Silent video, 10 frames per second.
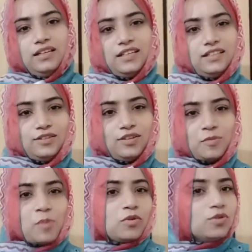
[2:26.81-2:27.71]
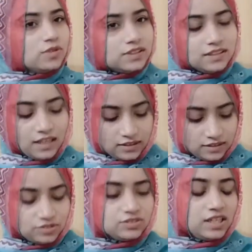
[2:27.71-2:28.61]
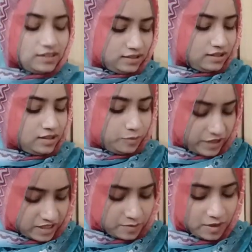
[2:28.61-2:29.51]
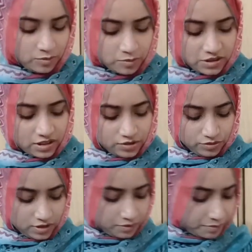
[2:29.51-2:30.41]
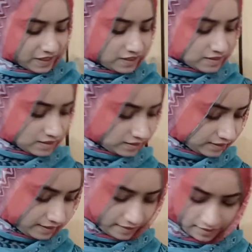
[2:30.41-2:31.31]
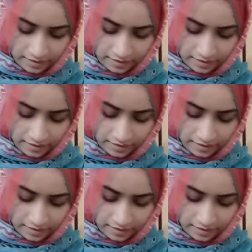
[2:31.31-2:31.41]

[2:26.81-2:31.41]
ये तीनों है मैं आपको खोल के दिखा देती हूँ साथ में इनकी प्राइस भी आपको बता दूंगी पहले चलते हैं